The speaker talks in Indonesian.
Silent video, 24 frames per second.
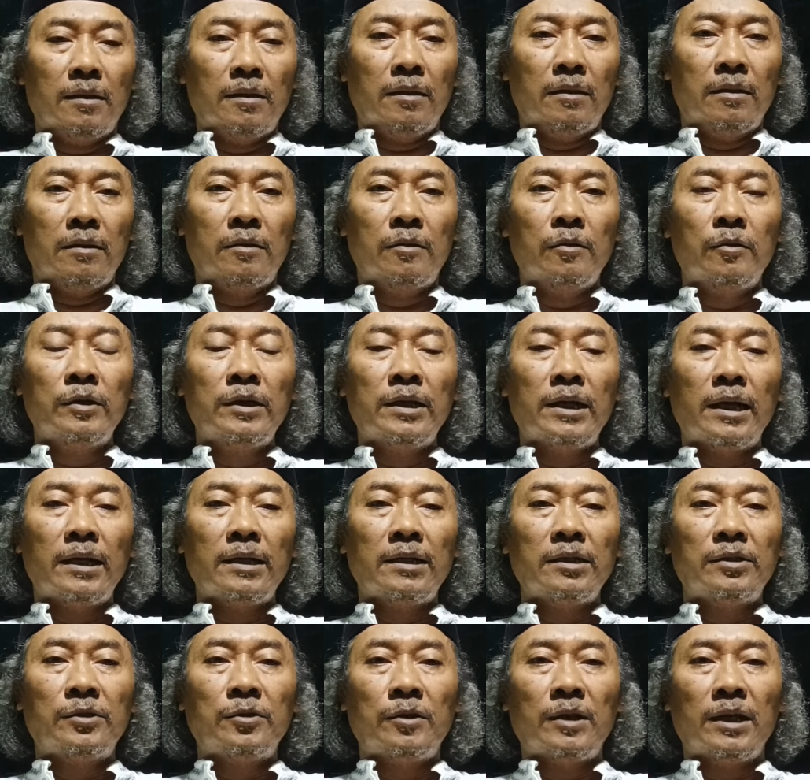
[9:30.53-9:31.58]
dunia ini
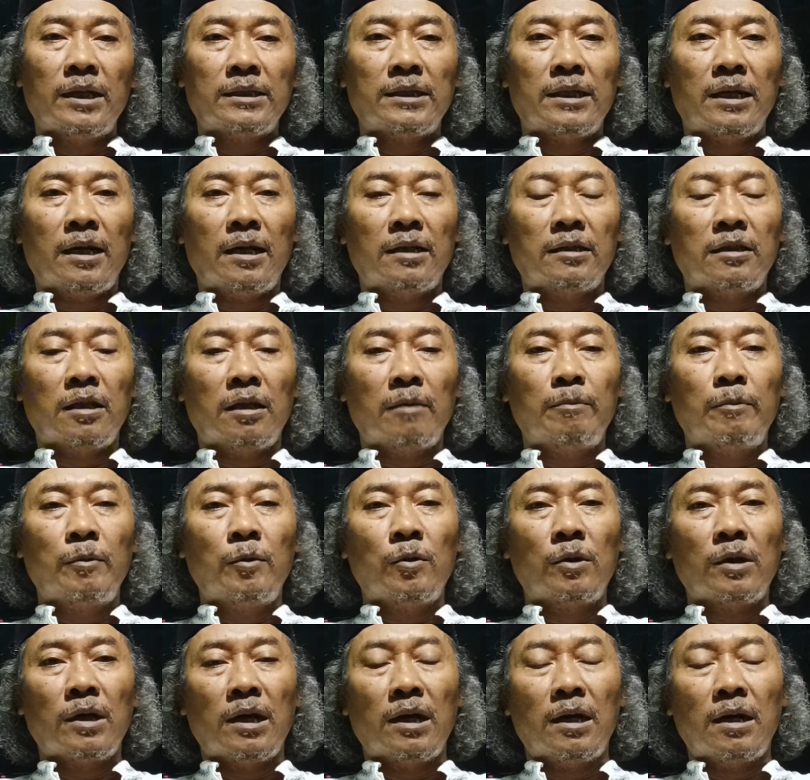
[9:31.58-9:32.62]
sudah sangat
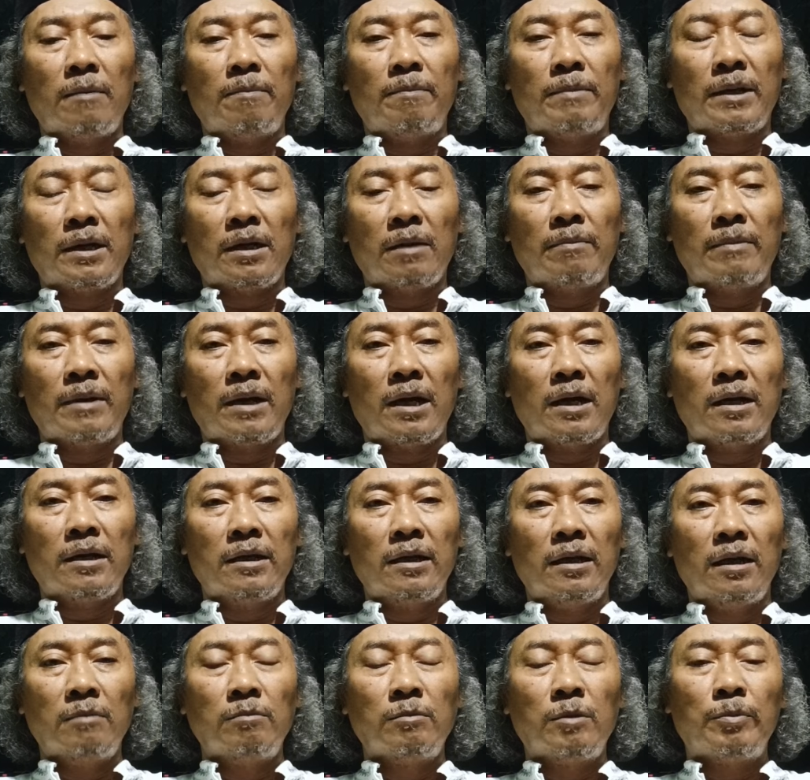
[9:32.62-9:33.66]
terbuka perkembangan
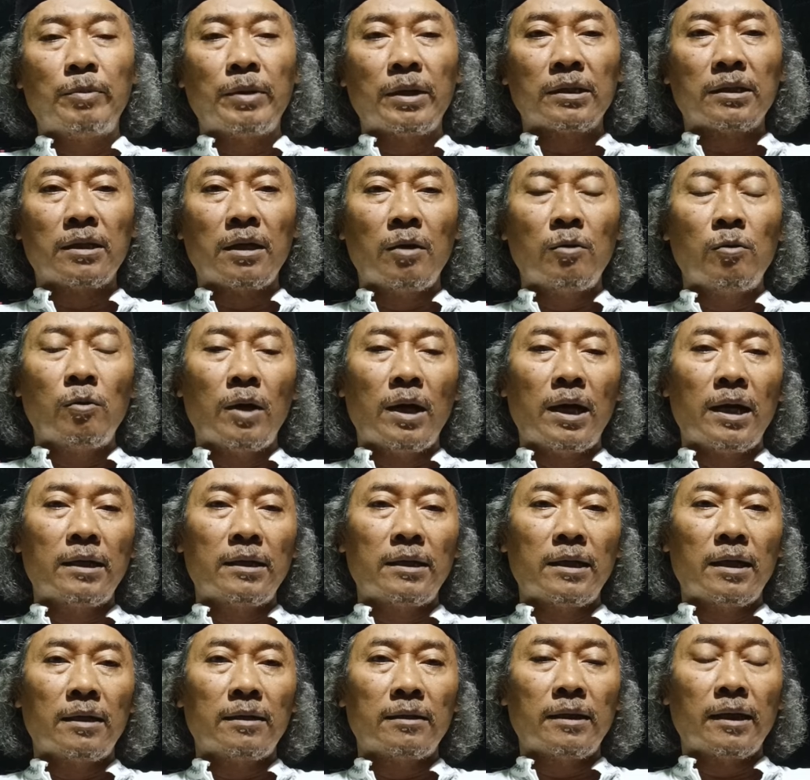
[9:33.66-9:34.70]
ilmu pengetahuan
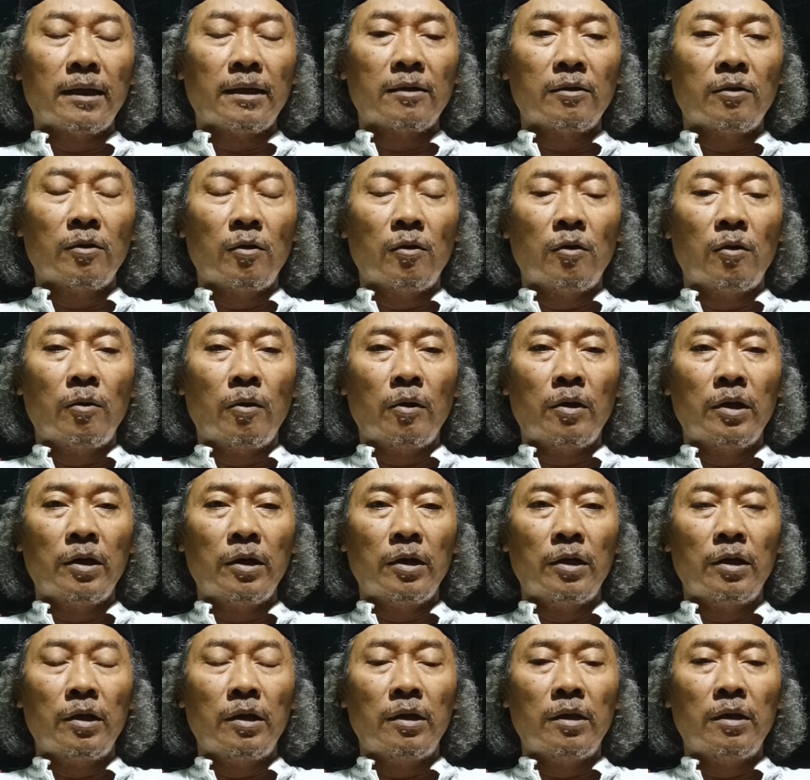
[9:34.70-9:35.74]
dan
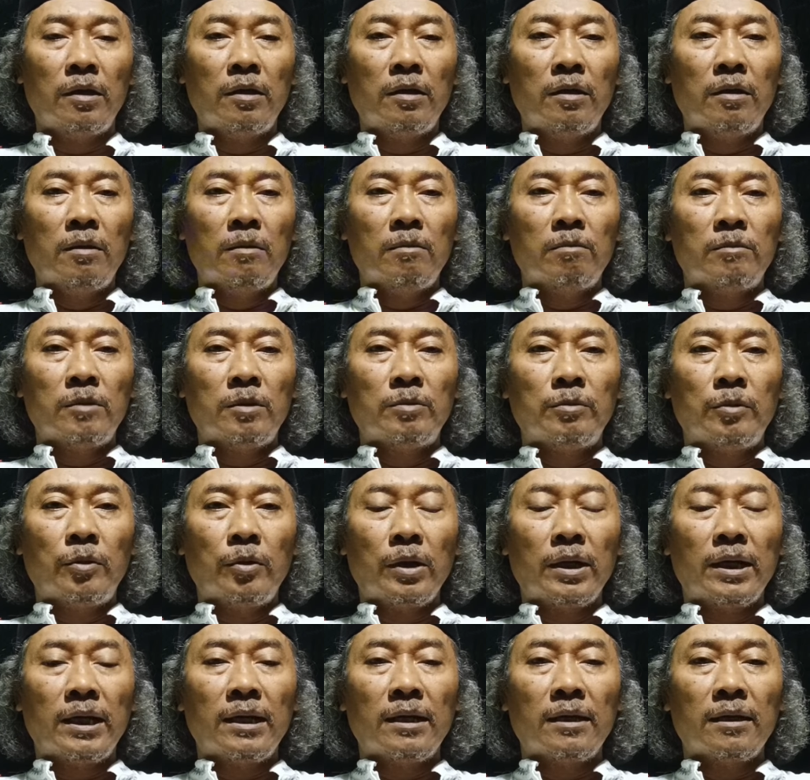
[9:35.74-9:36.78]
teknologi
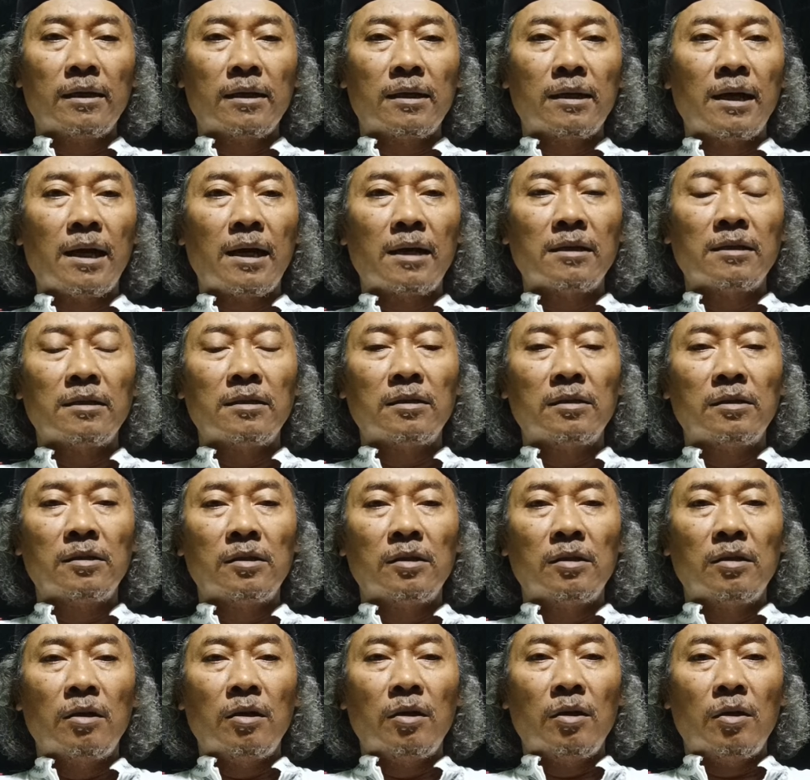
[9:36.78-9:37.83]
memungkinkan
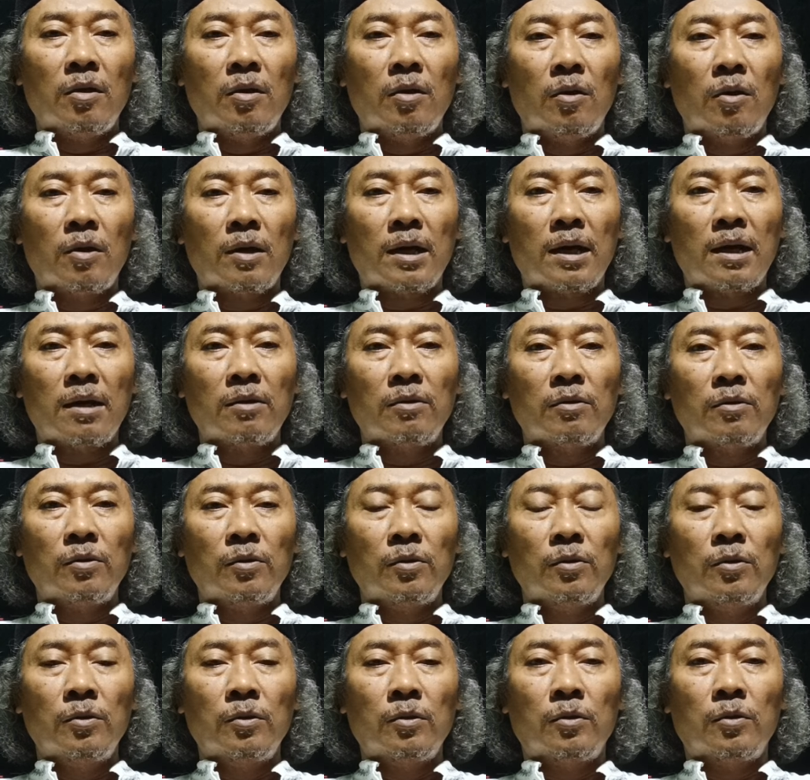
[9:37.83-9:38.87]
orang
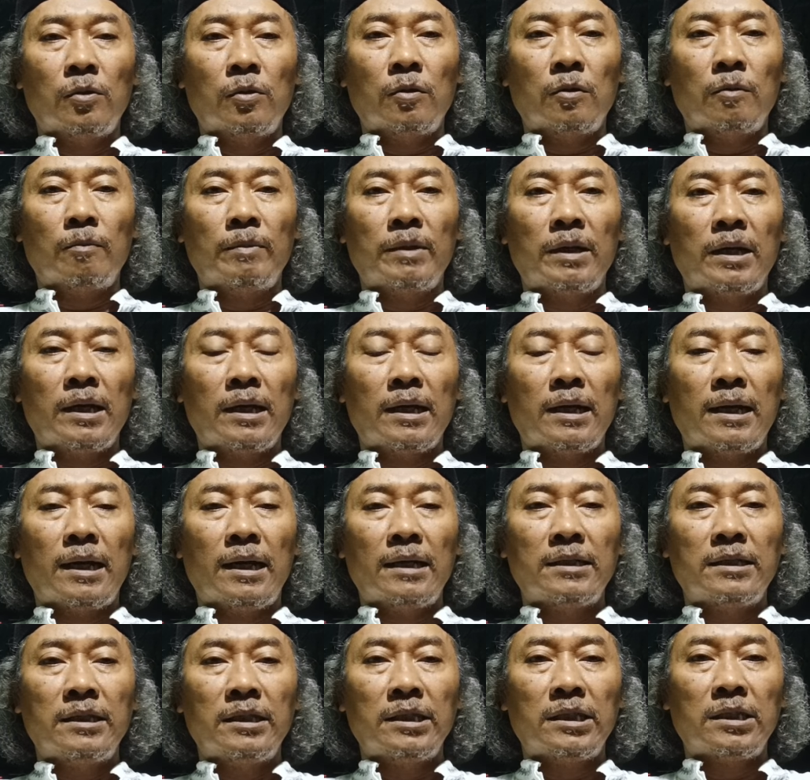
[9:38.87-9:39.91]
untuk
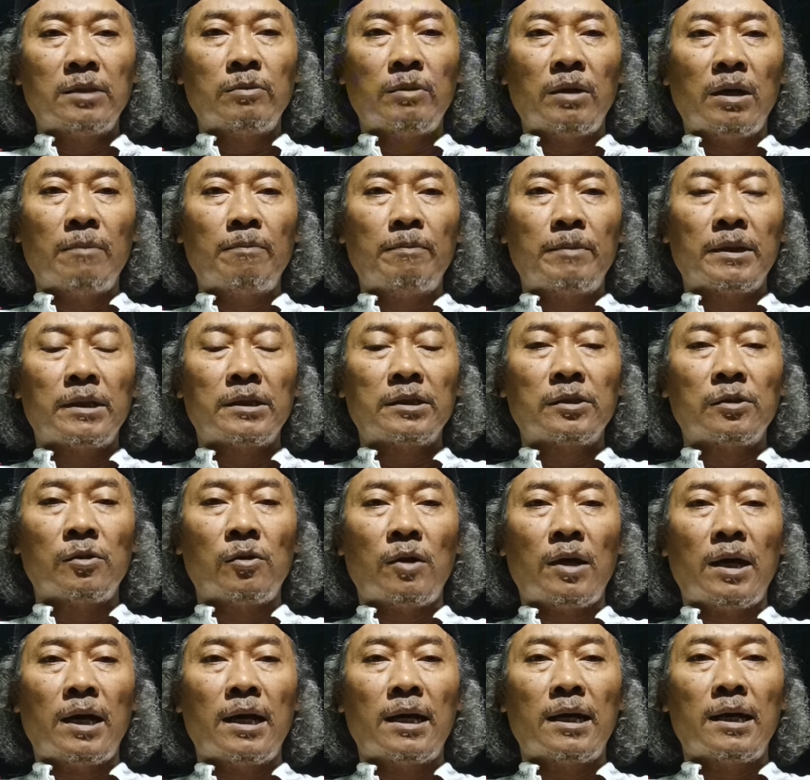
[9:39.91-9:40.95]
mengkaji semua
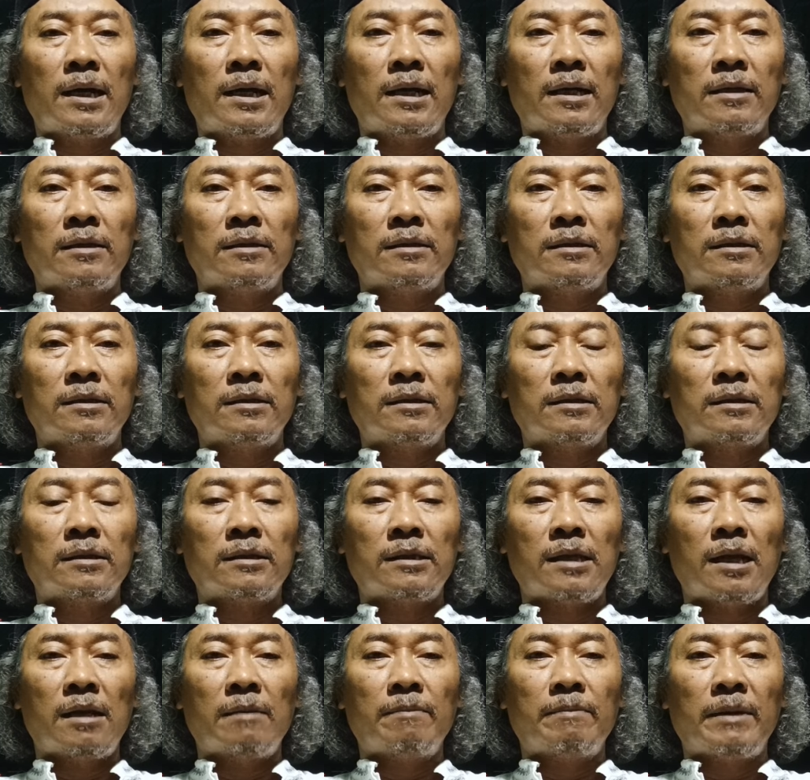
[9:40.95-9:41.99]
persoalan
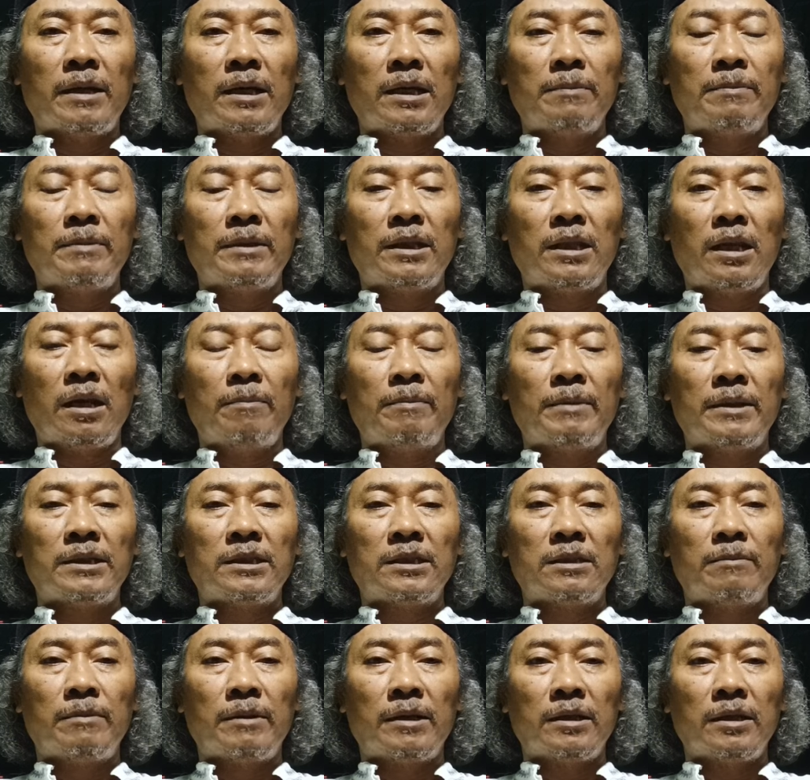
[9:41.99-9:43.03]
tanpa ribet-ribet
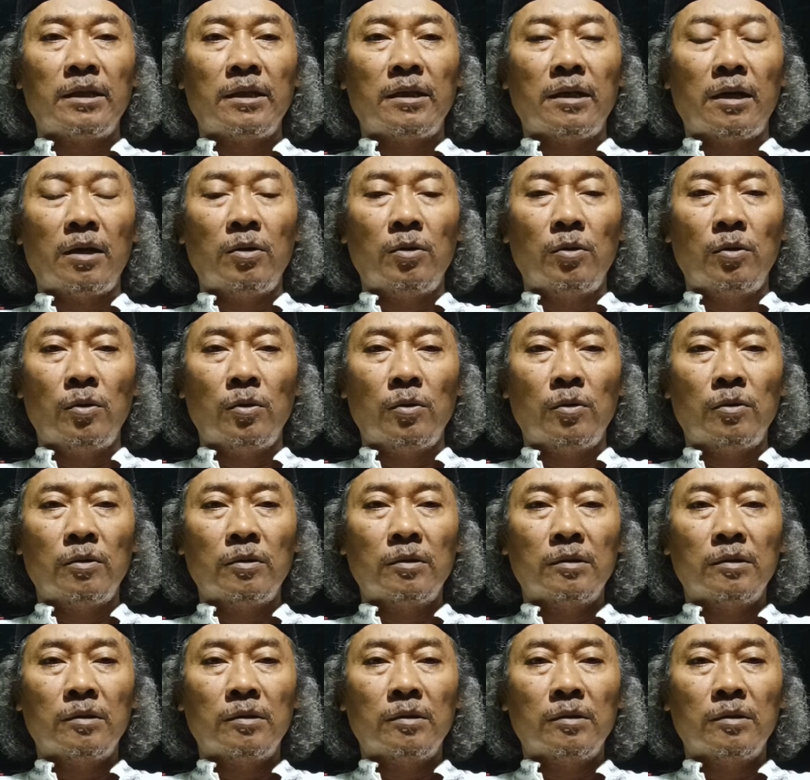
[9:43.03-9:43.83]
seperti dahulu.